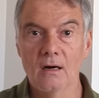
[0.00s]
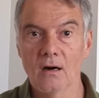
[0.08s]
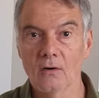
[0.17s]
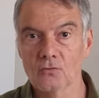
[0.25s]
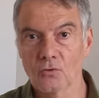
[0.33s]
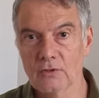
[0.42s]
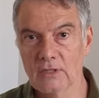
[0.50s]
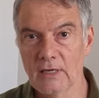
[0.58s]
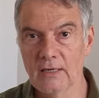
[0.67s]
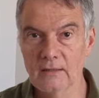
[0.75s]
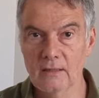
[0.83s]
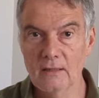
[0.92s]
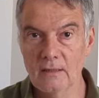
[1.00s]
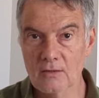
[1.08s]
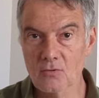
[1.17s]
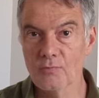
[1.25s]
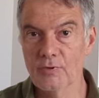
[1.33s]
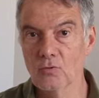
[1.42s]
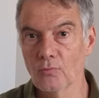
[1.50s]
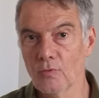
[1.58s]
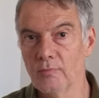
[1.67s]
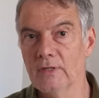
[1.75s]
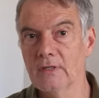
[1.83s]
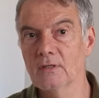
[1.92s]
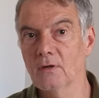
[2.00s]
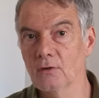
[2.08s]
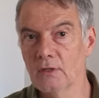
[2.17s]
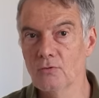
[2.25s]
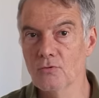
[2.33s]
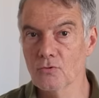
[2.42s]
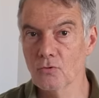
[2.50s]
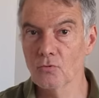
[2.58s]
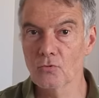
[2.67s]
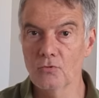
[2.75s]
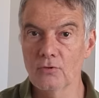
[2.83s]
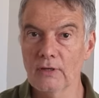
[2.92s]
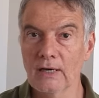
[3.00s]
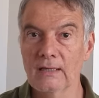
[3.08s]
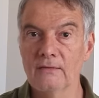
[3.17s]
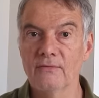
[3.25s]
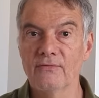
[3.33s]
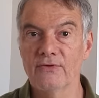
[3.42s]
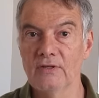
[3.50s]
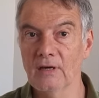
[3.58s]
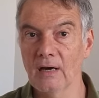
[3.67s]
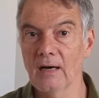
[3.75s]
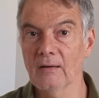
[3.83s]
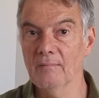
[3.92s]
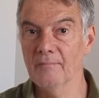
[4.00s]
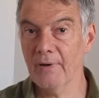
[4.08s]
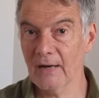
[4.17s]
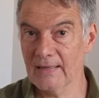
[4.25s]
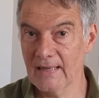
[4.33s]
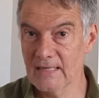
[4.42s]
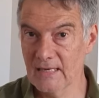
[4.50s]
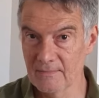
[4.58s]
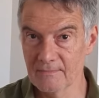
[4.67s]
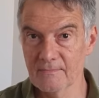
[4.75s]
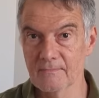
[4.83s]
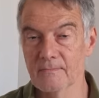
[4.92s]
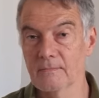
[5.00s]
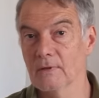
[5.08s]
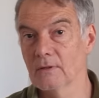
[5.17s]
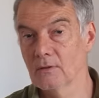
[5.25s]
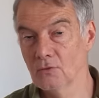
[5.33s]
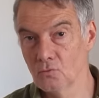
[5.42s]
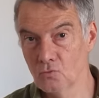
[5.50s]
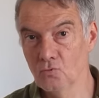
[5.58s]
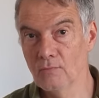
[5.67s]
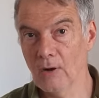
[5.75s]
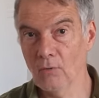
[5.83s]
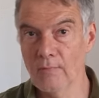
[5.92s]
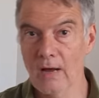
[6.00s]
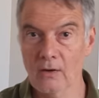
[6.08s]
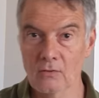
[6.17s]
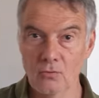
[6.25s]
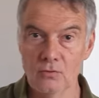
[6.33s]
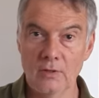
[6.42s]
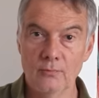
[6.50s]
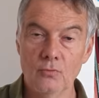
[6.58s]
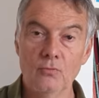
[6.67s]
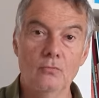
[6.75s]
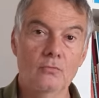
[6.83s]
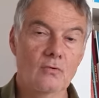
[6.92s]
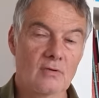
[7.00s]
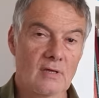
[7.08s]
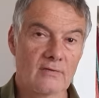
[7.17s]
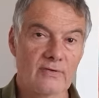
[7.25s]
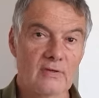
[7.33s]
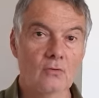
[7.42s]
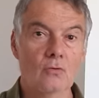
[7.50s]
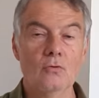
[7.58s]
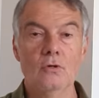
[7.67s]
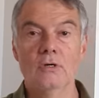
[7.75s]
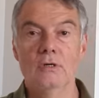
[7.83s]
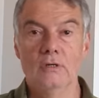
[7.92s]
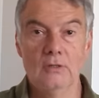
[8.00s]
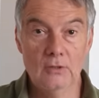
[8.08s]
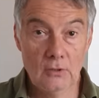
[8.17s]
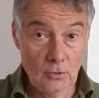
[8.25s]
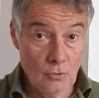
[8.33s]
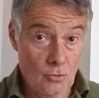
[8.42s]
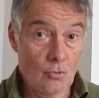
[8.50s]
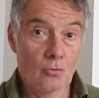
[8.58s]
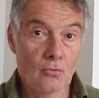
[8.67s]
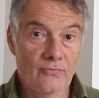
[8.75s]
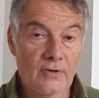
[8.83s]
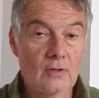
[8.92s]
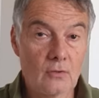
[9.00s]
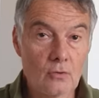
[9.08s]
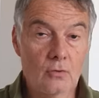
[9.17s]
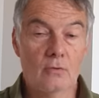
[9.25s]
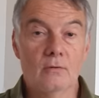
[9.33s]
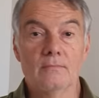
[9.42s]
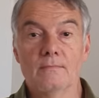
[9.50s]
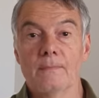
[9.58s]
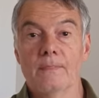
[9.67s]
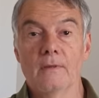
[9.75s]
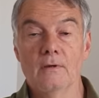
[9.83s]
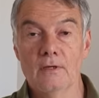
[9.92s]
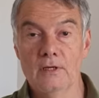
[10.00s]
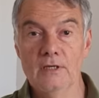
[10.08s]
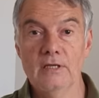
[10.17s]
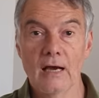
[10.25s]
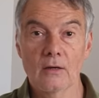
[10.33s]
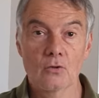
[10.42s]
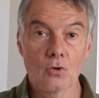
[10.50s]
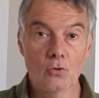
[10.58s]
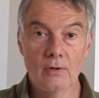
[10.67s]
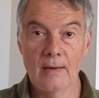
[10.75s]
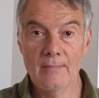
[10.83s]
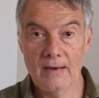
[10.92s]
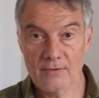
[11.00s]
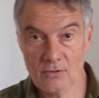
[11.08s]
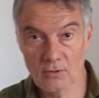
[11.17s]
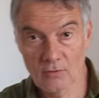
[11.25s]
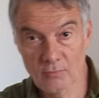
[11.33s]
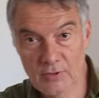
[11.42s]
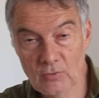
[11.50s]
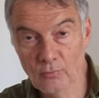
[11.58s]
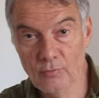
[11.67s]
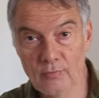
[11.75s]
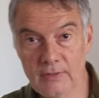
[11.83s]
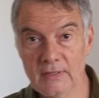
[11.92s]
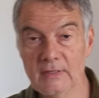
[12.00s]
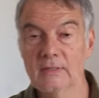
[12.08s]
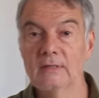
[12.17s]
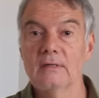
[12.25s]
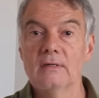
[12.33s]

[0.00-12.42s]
entretiennent les opinions publiques dans l'illusion que l'Ukraine finira par gagner D'où ma remarque au début de cette vidéo sur le fait qu'il n'y a que la masse dans l'opinion publique